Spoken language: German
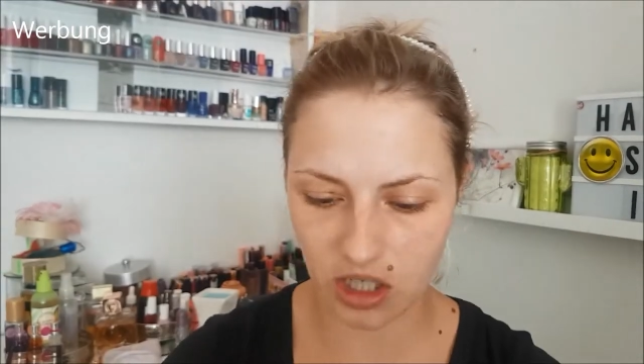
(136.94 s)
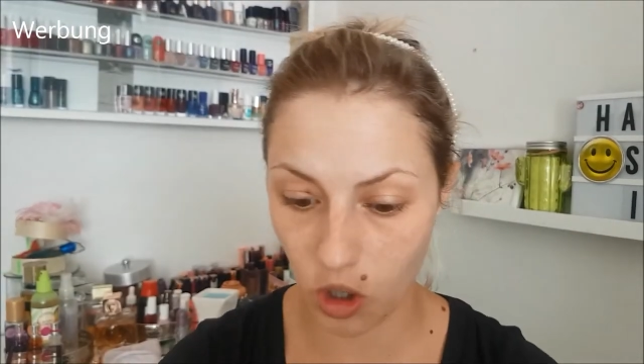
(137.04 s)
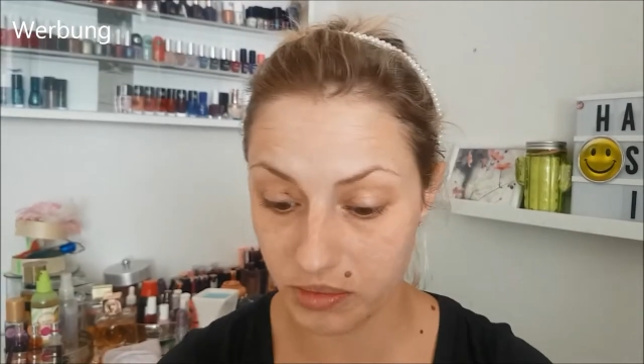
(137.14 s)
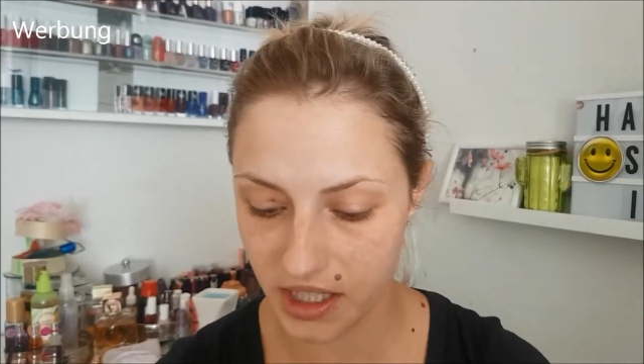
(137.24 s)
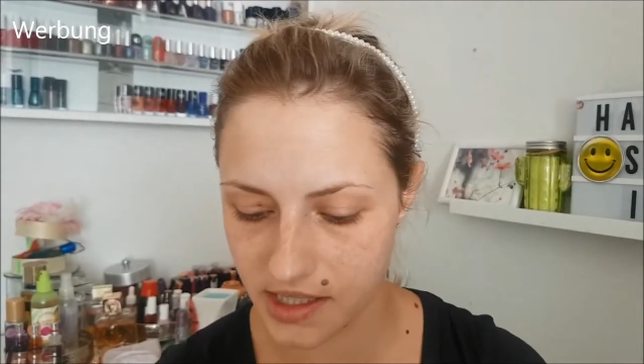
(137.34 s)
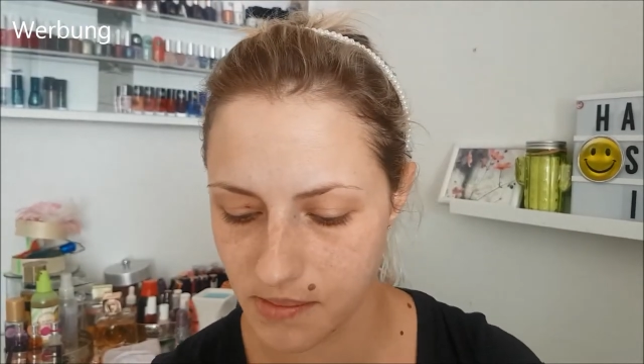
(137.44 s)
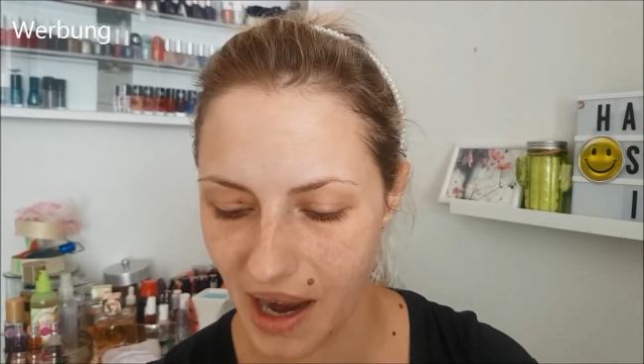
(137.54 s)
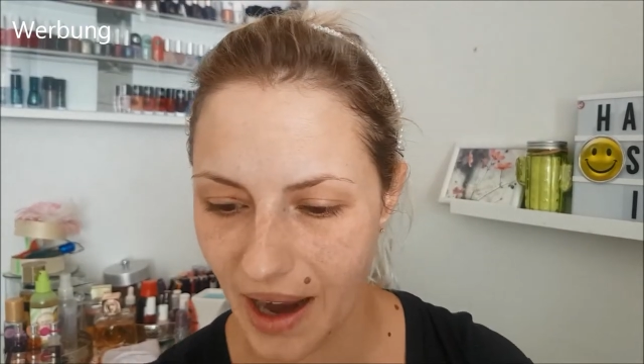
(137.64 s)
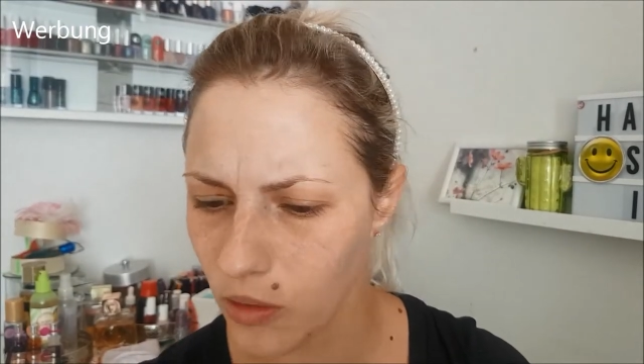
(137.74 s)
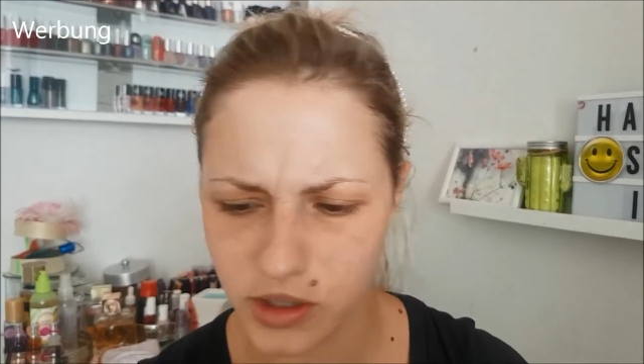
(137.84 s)
die nichts mehr
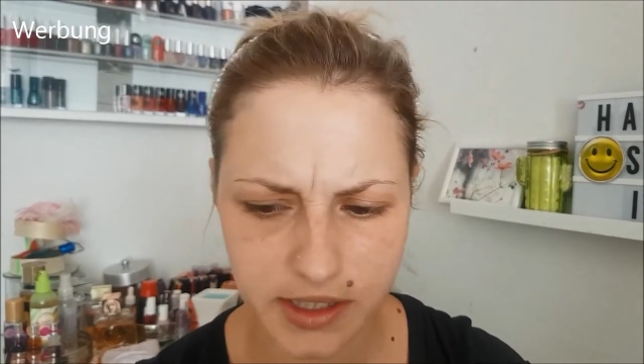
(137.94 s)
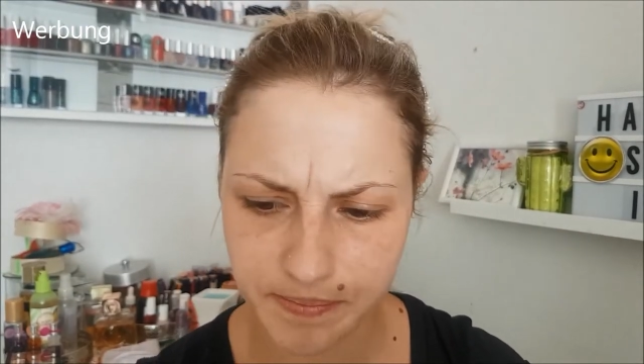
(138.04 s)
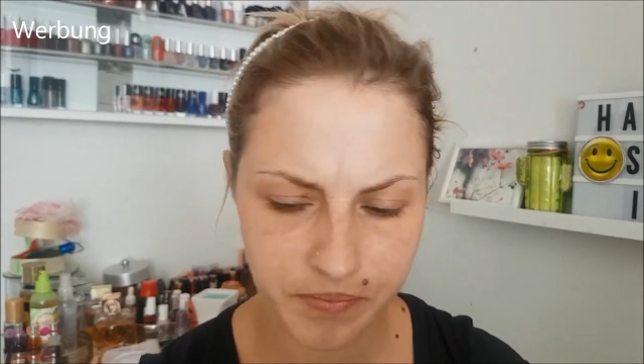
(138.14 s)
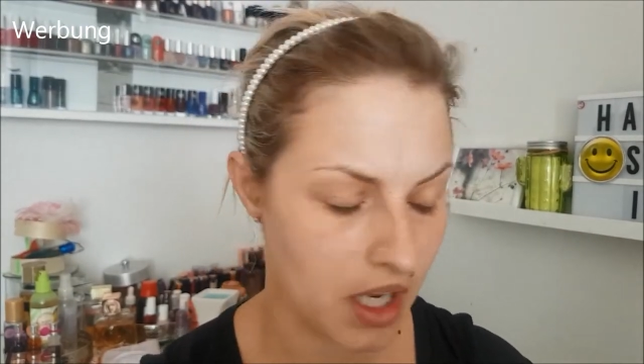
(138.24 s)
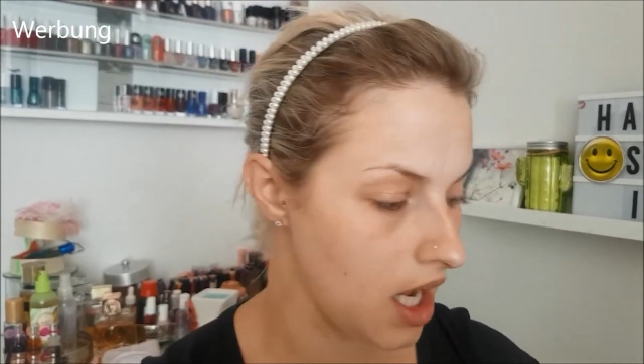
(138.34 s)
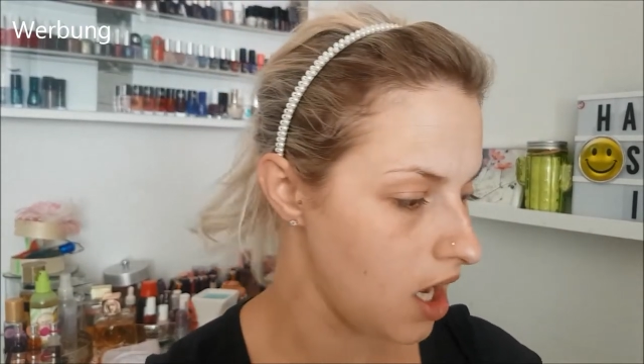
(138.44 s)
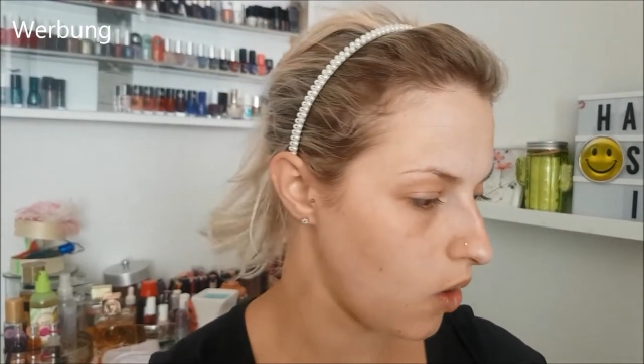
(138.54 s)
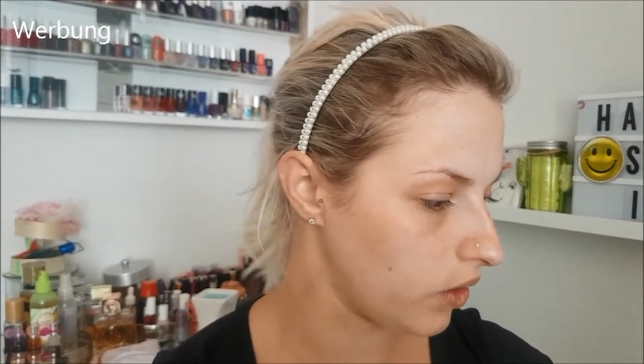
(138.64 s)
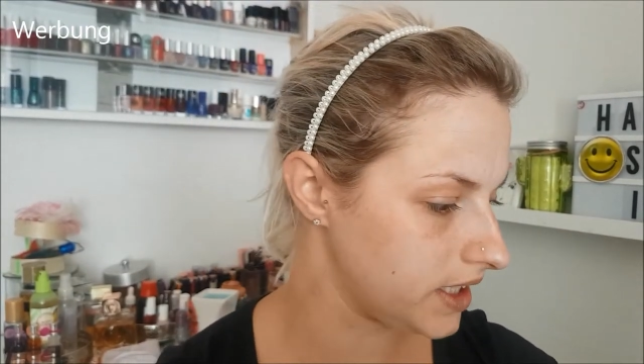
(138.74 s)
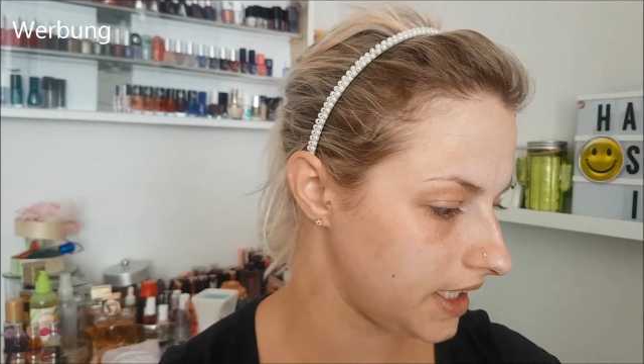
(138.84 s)
raus.
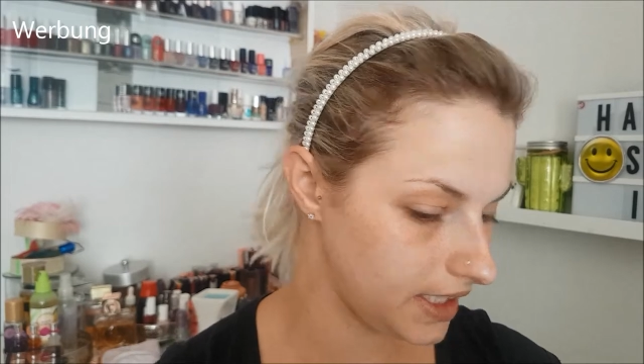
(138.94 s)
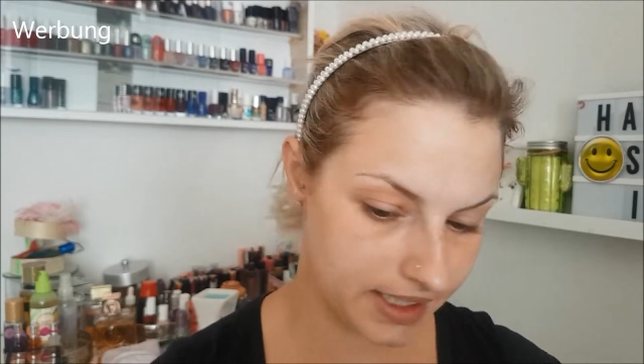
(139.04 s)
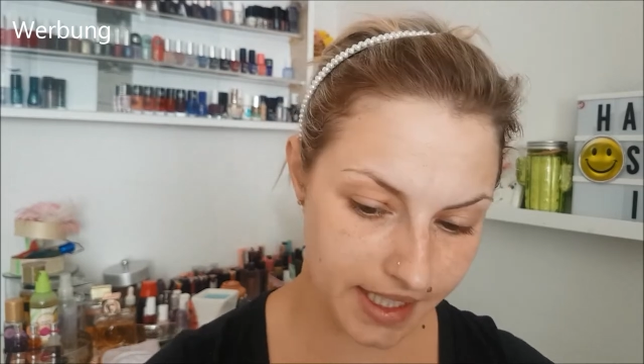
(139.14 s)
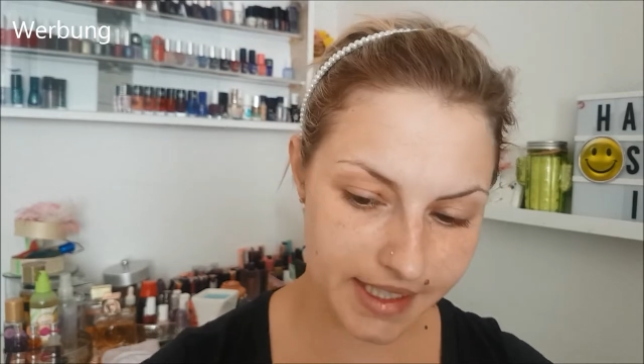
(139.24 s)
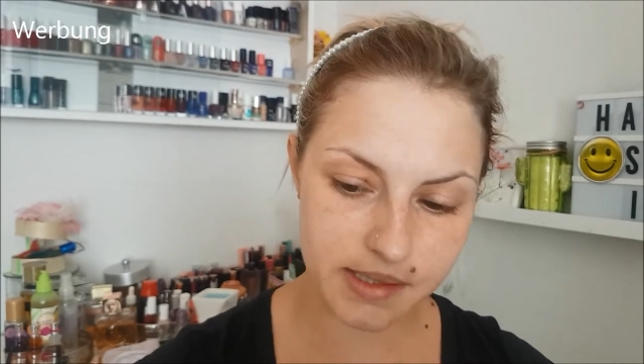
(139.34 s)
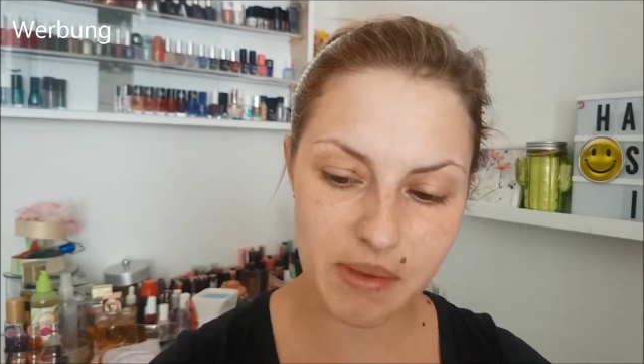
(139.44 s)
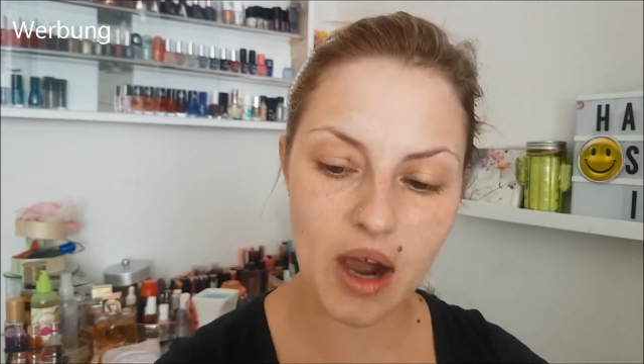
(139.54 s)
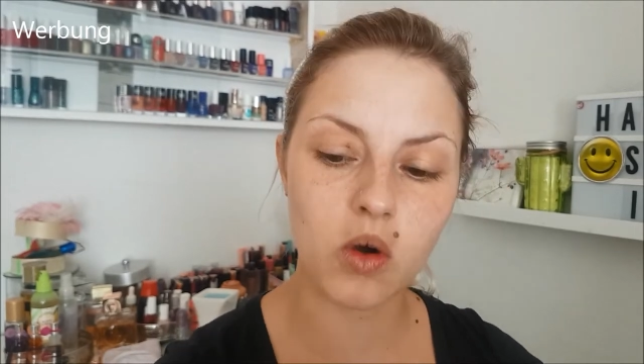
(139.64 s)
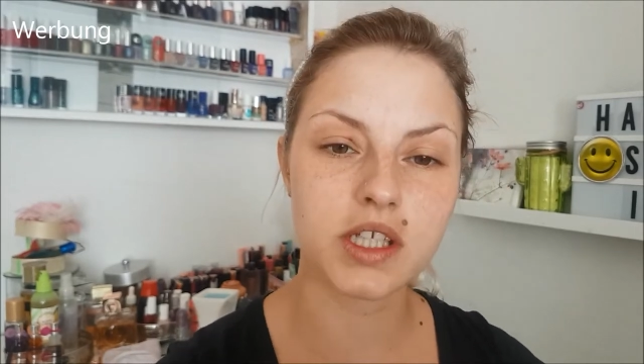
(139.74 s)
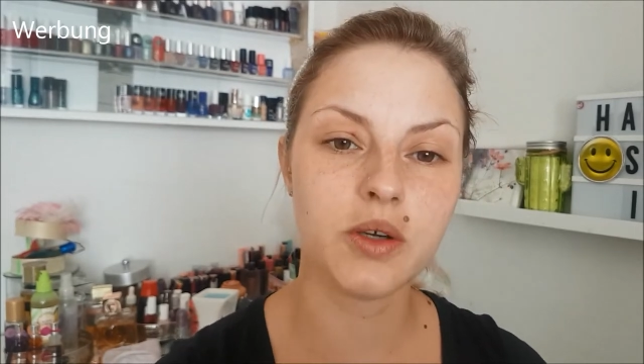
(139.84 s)
Und die ist mir
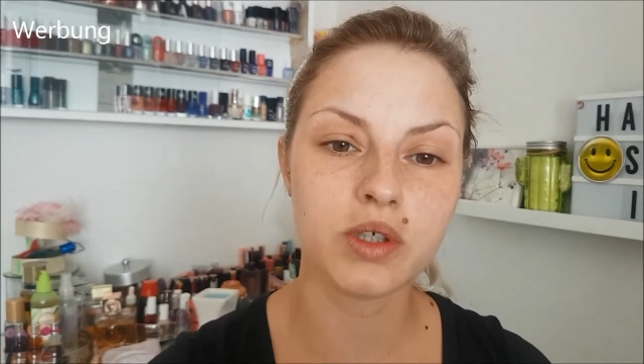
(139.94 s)
auch, die